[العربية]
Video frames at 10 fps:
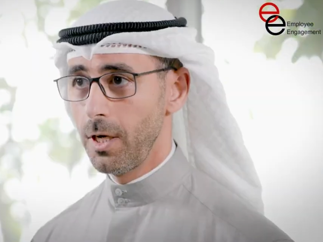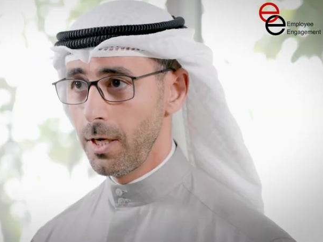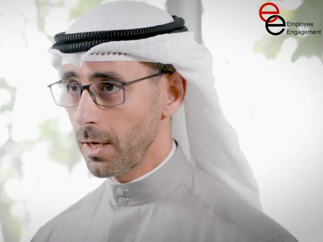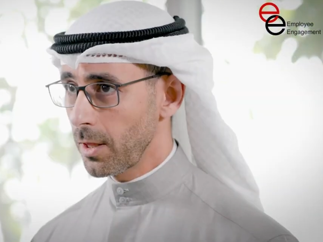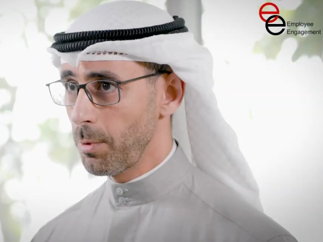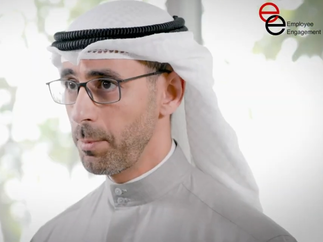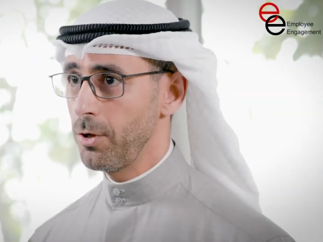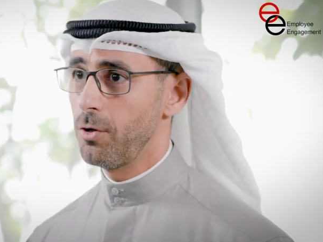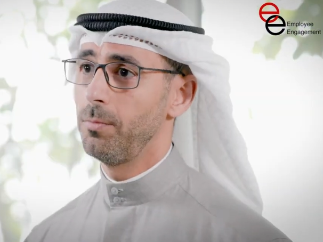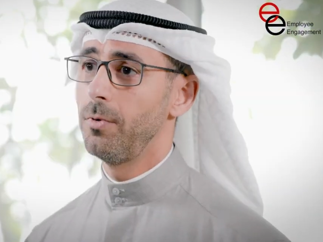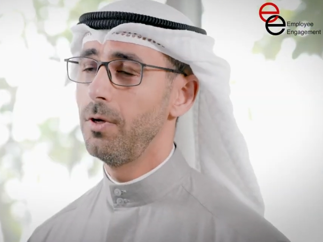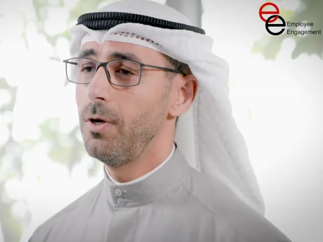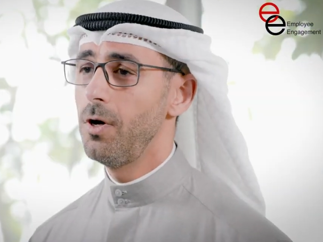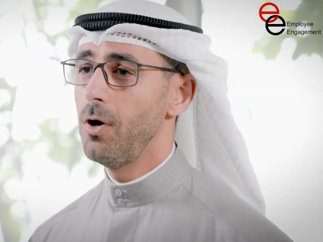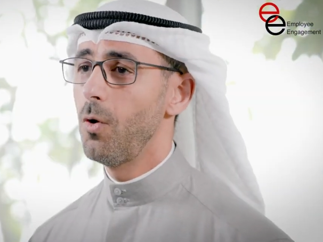كل اللي نطلبه منكم
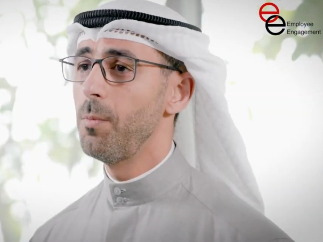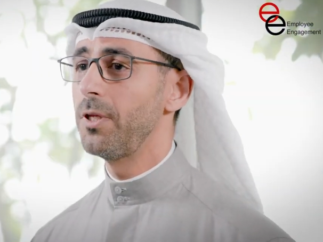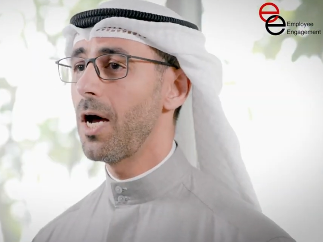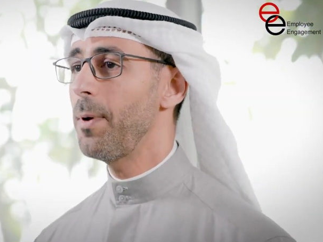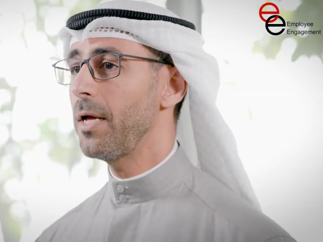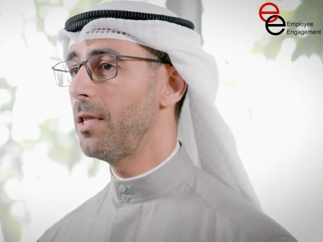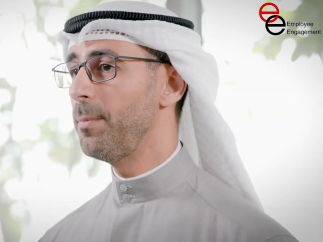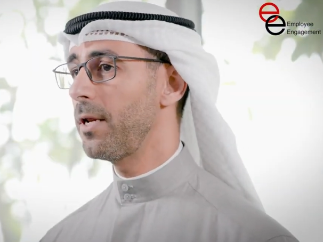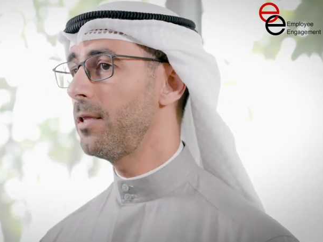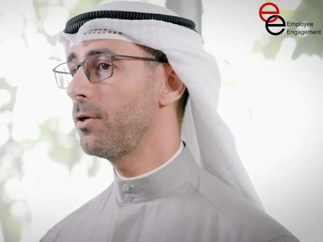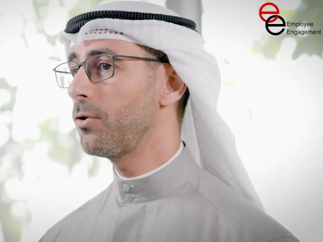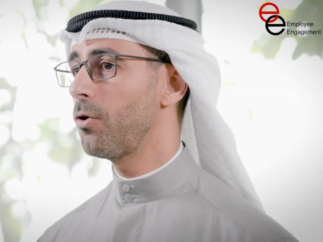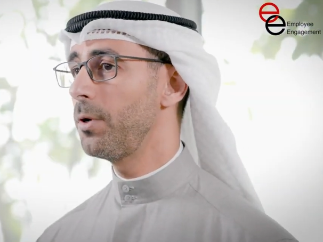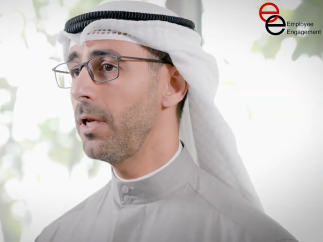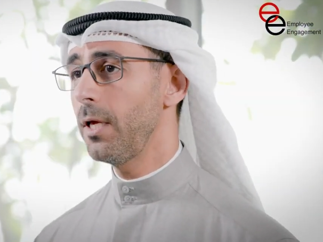هو متابعة البريد
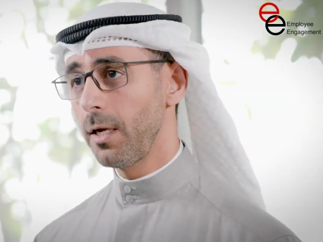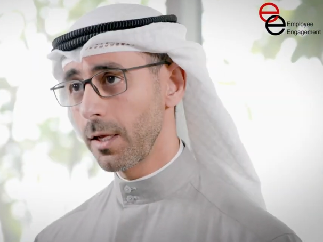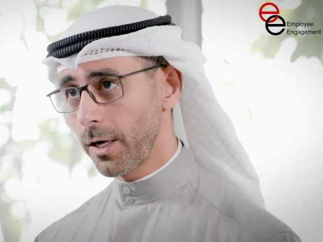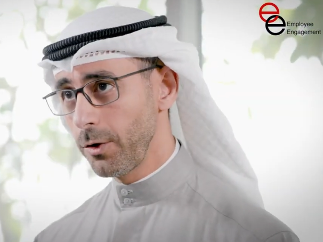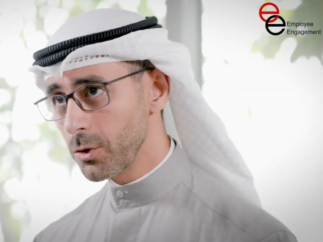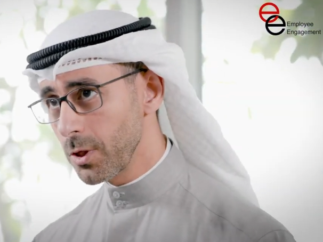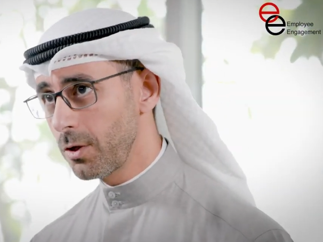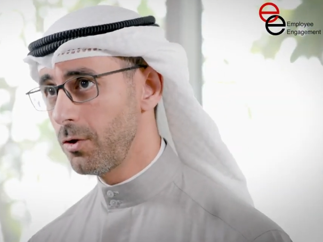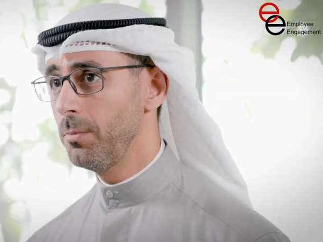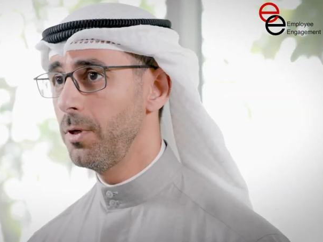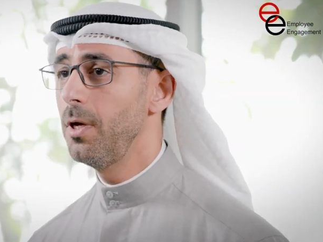الإلكتروني اللي راح يوصلكم